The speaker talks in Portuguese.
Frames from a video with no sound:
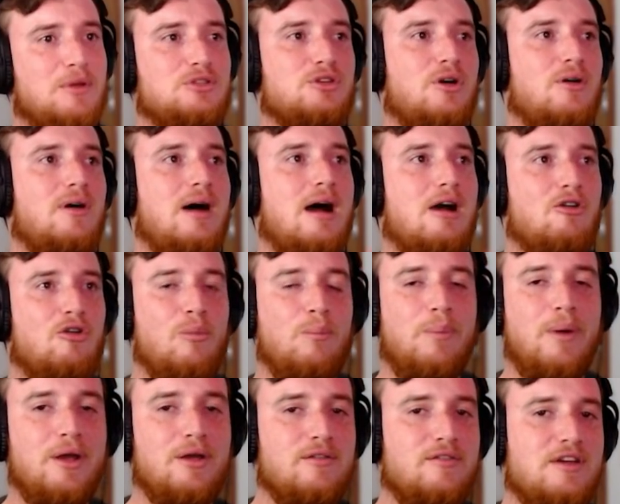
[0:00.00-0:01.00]
pessoal,
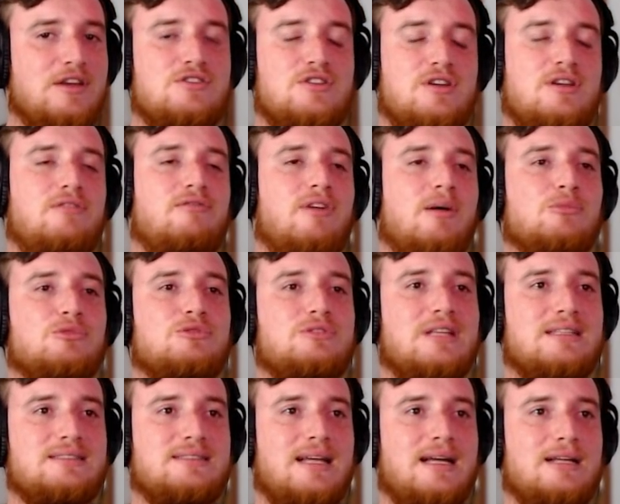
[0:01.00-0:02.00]
acompanhe o vídeo aí, vamos
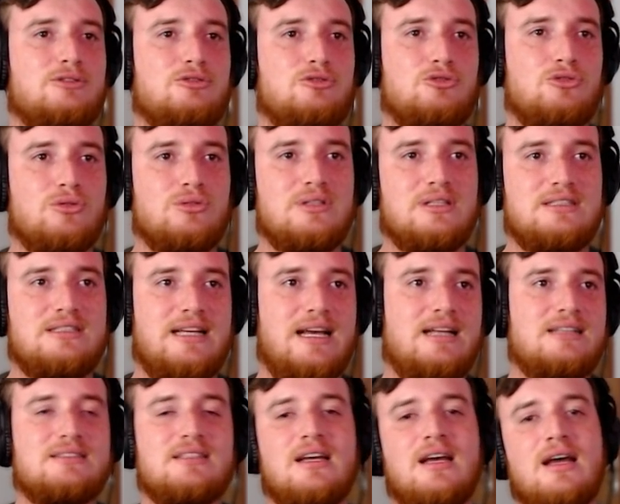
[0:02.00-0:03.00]
testar todas
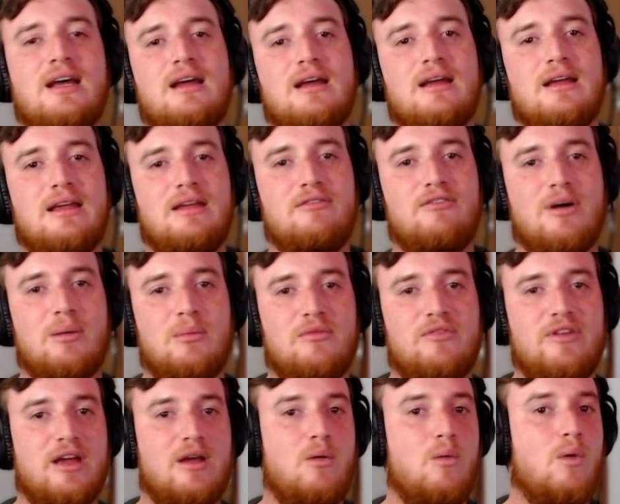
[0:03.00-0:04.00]
elas e
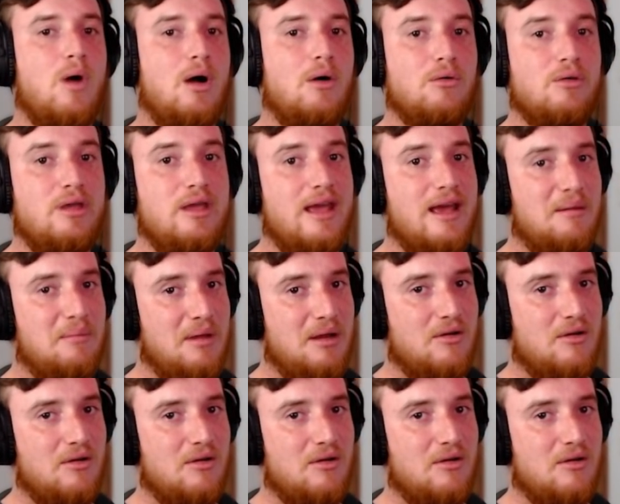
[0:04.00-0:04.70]
vamos ver qual que é a